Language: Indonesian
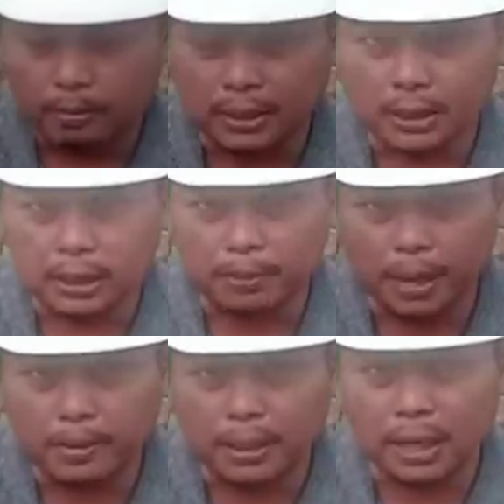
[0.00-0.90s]
Masa
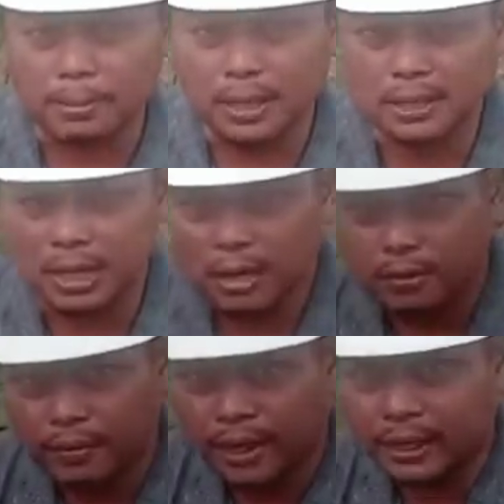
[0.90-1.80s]
TBM adalah masa
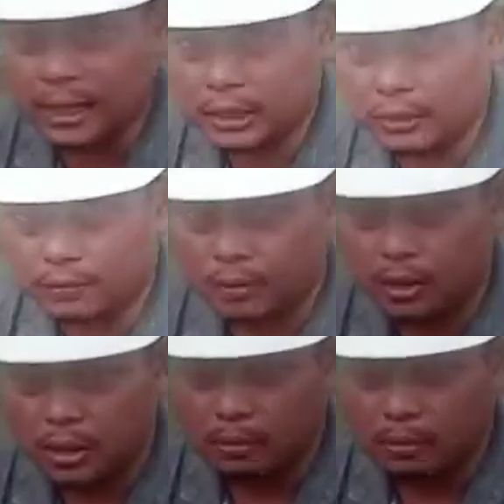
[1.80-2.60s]
vegetatif,